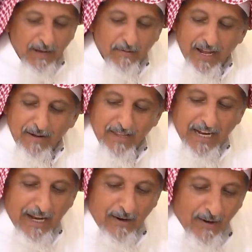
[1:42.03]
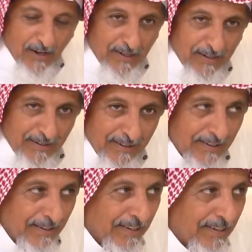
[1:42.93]
يبغى لها مثل هاللون
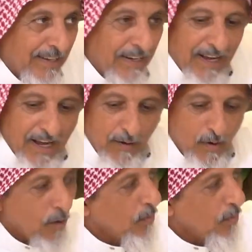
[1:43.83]
ايوه ايوه